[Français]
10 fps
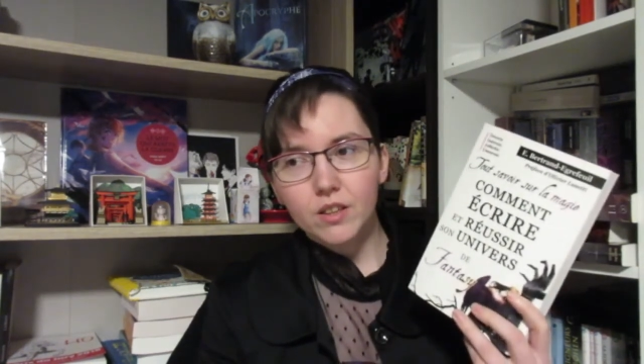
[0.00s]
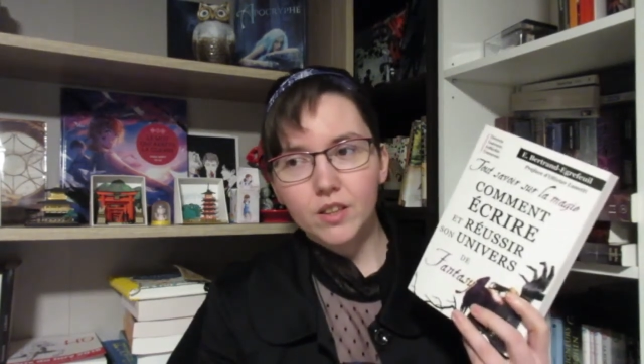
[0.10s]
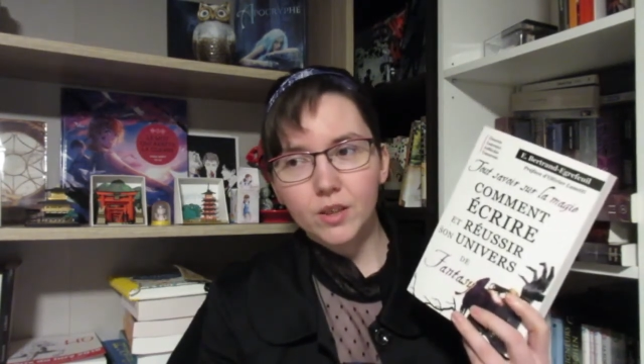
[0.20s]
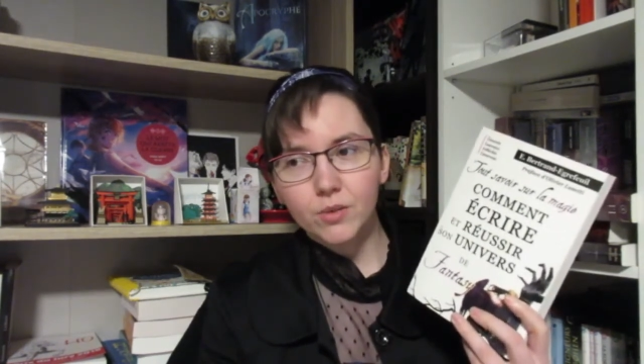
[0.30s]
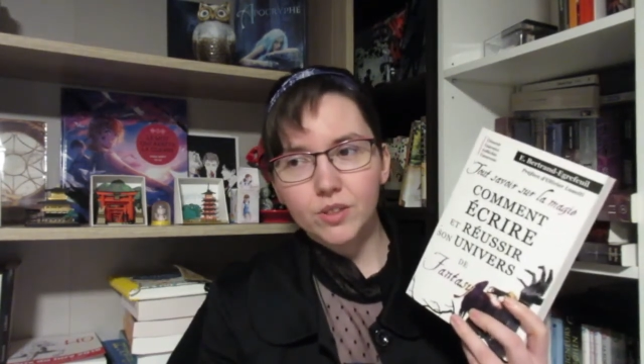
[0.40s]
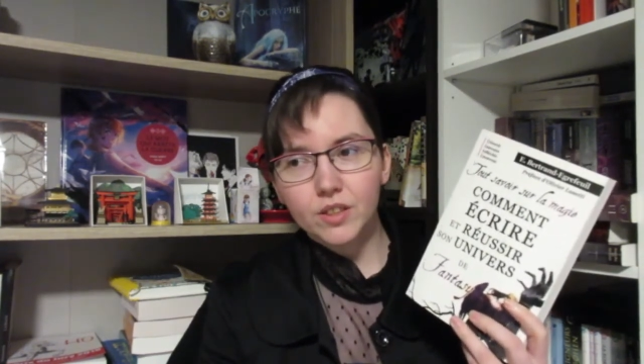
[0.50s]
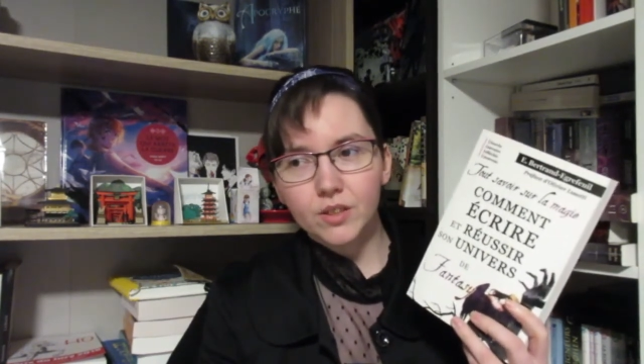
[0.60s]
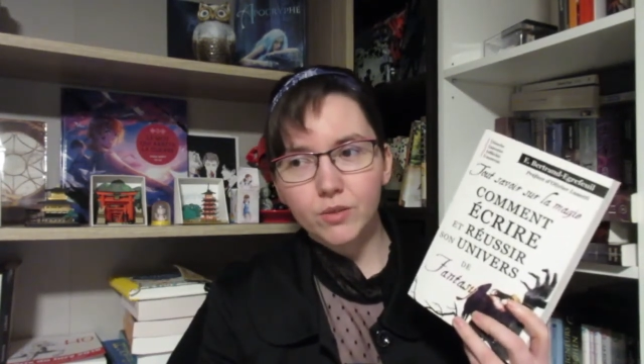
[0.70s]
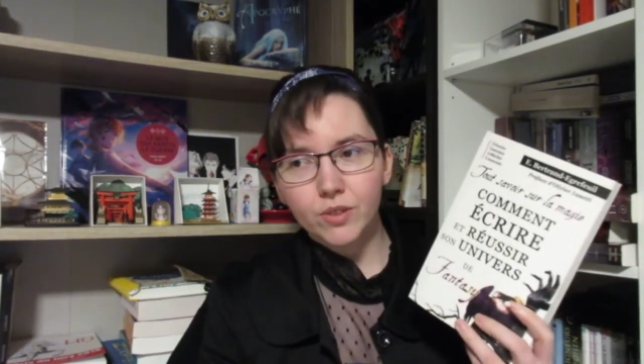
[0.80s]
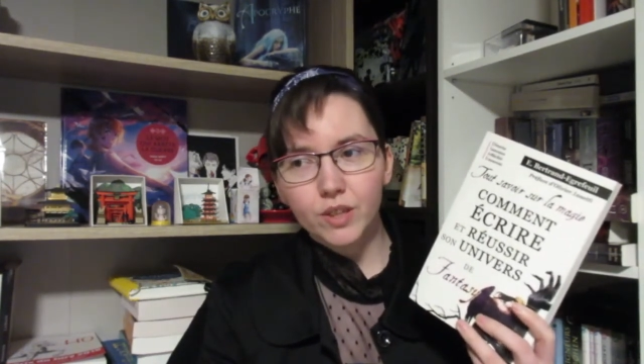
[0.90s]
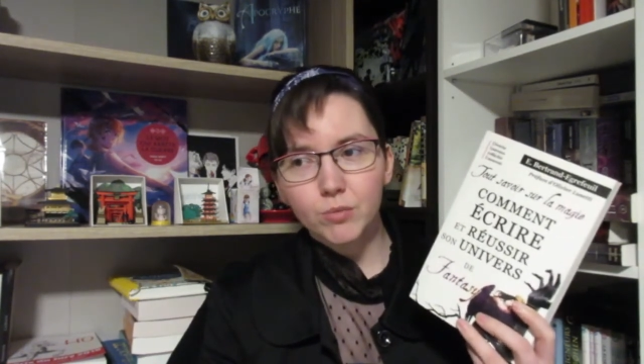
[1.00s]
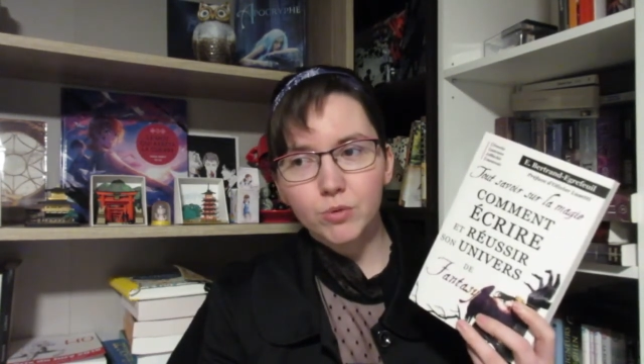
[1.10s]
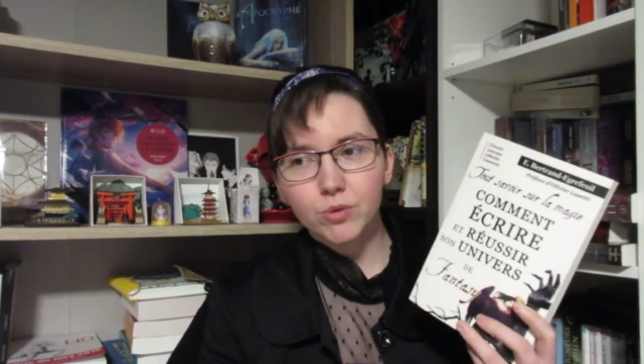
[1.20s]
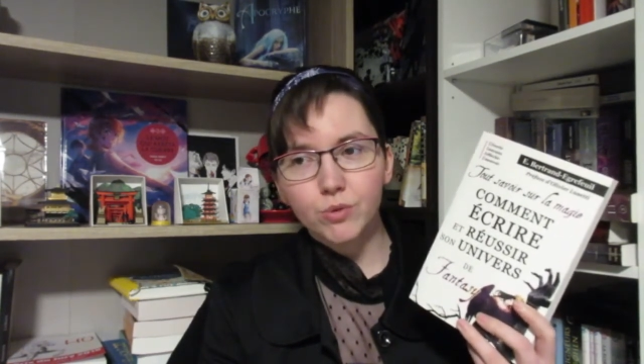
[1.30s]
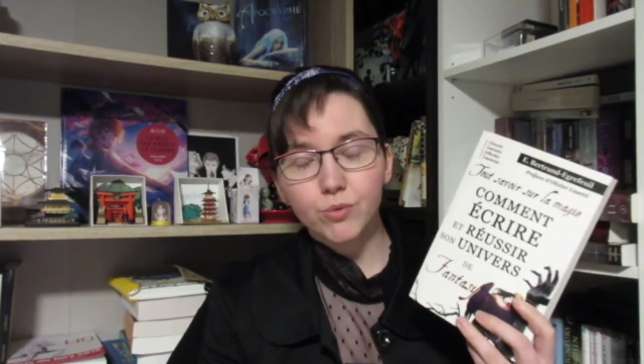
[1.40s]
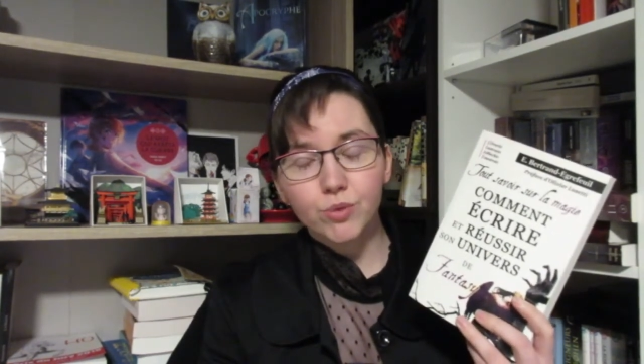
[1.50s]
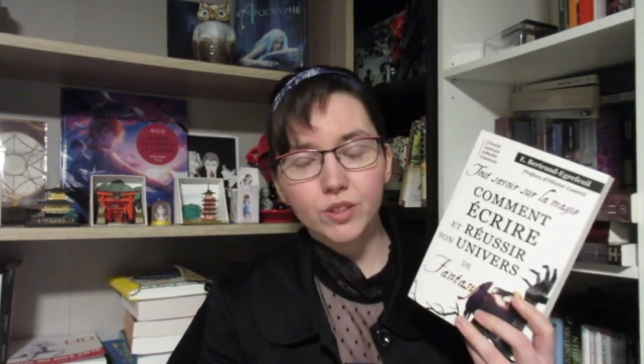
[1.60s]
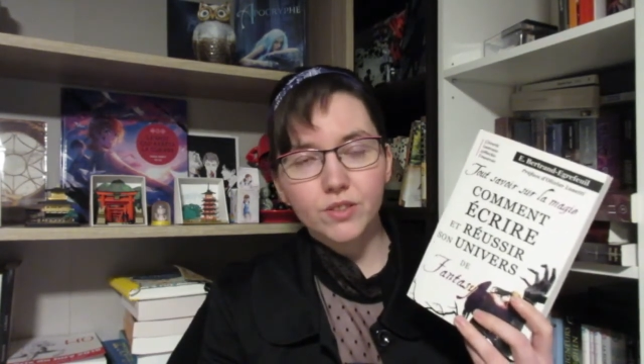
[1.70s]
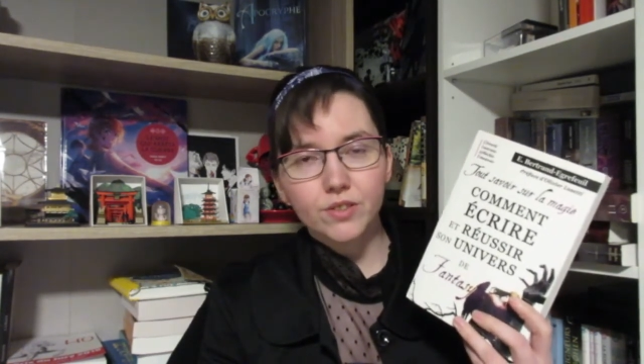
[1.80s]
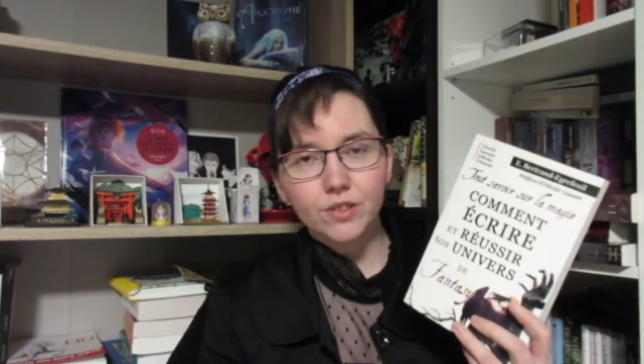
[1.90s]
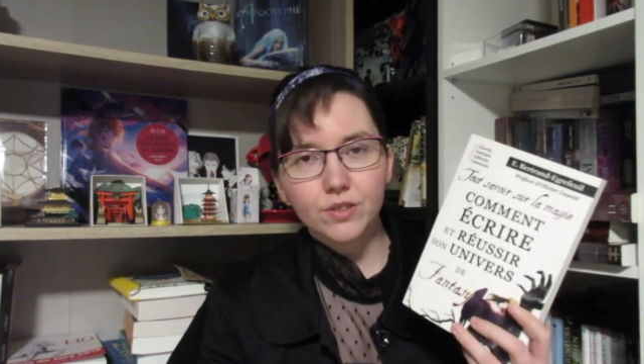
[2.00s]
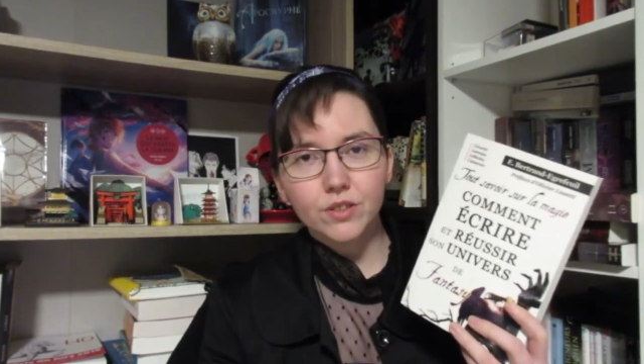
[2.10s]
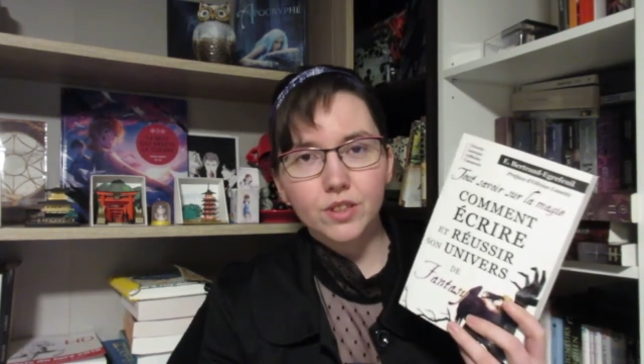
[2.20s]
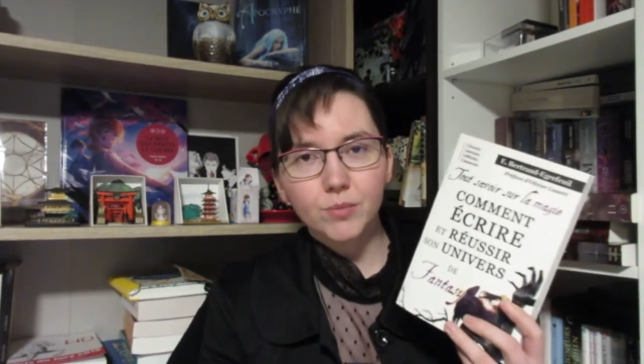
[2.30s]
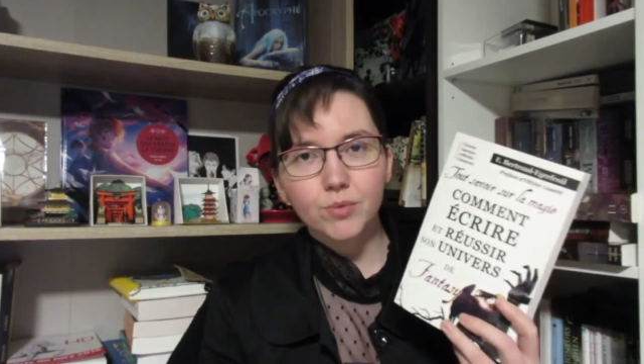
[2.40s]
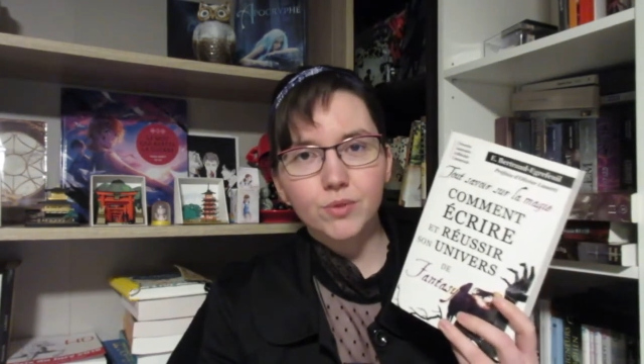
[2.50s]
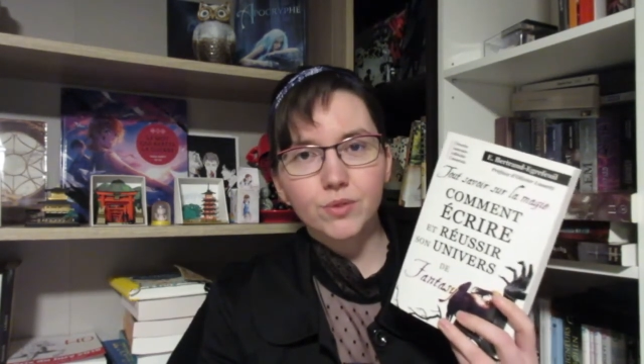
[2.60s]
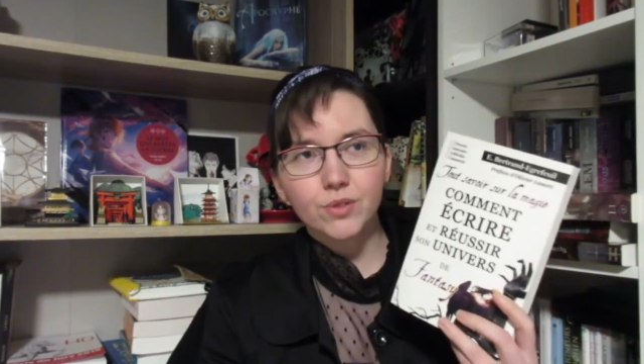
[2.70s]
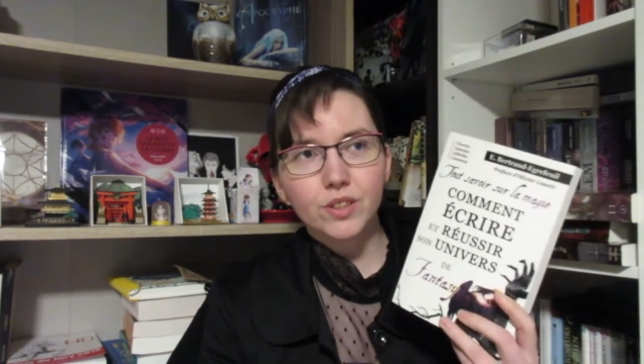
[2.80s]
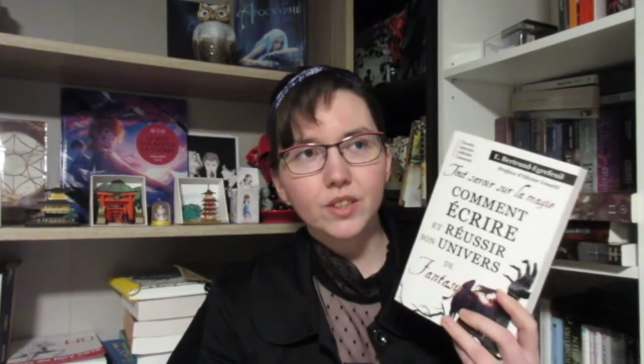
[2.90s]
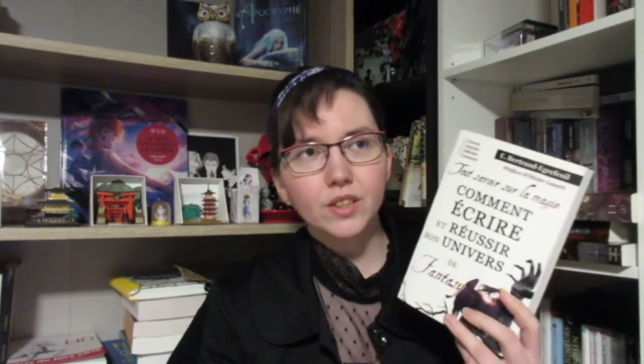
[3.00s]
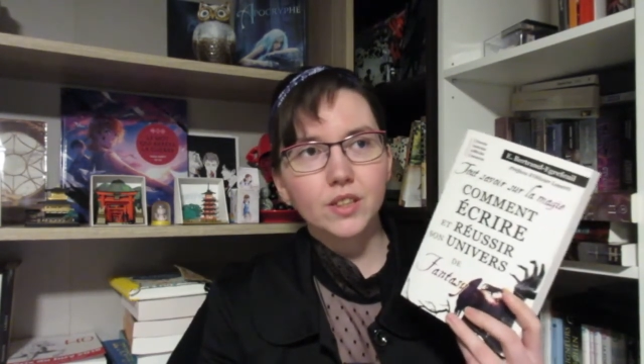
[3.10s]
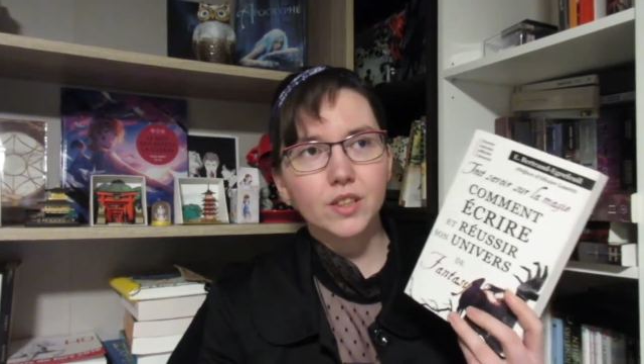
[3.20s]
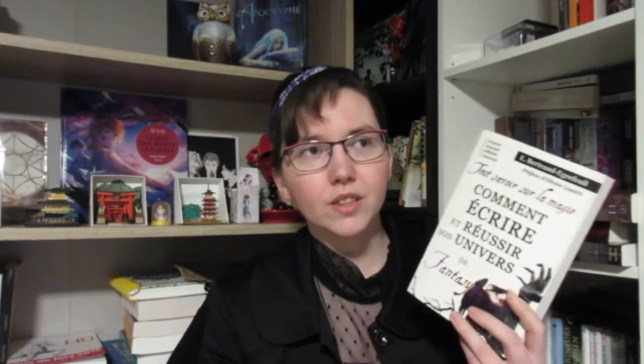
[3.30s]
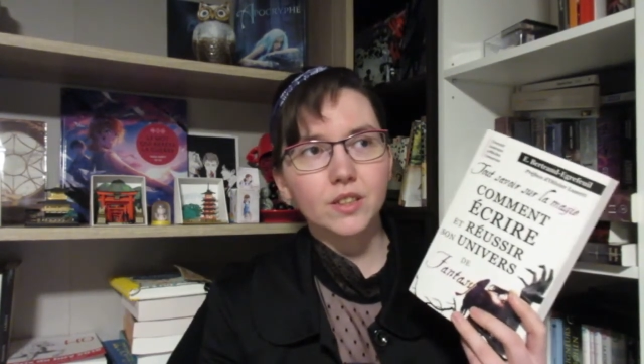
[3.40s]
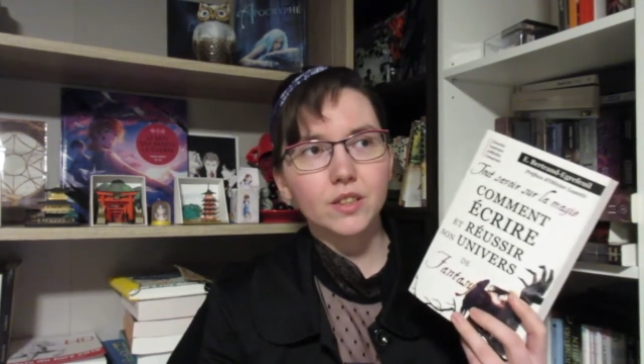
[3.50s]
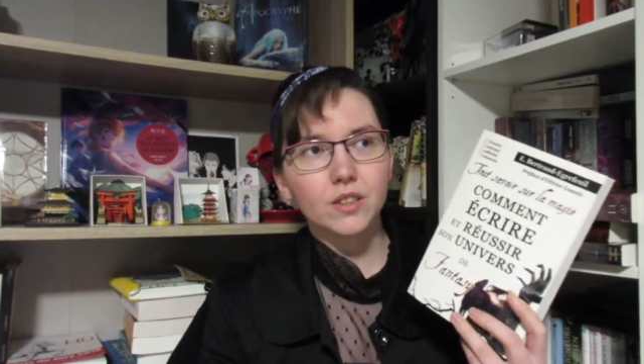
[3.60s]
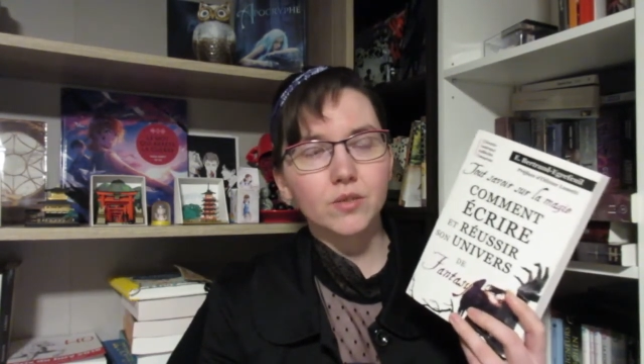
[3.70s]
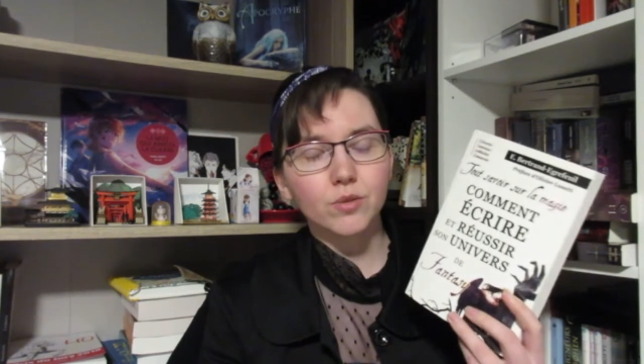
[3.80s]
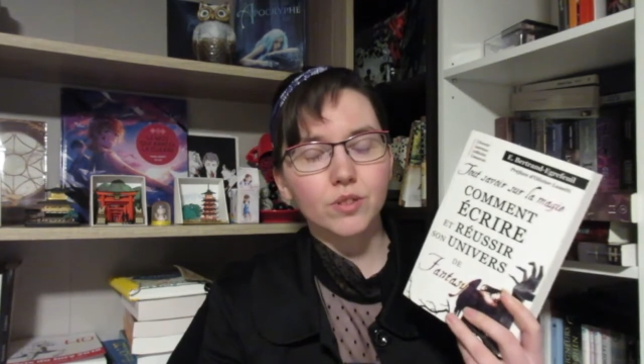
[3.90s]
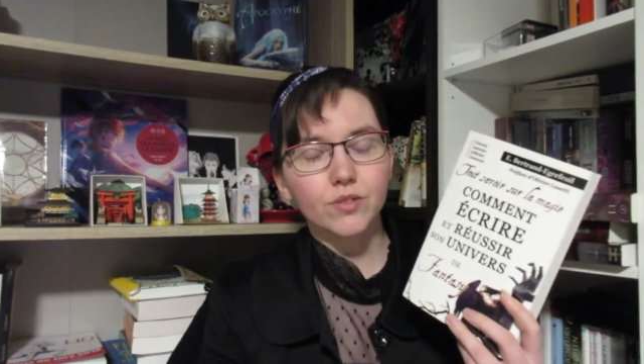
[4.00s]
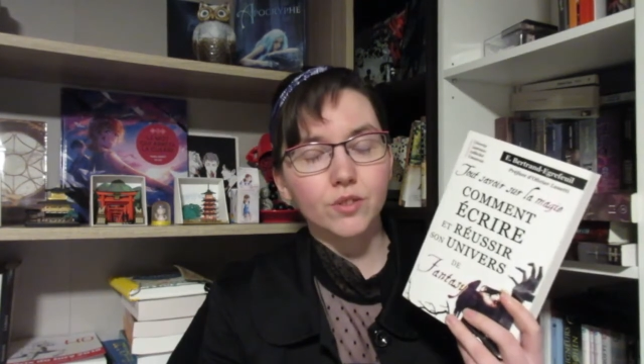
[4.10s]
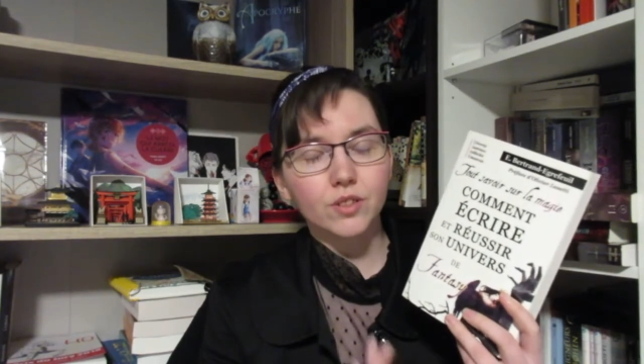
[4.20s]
Il y a aussi un autre tableau sur tous les différents types de fantasy qui existent, tous les,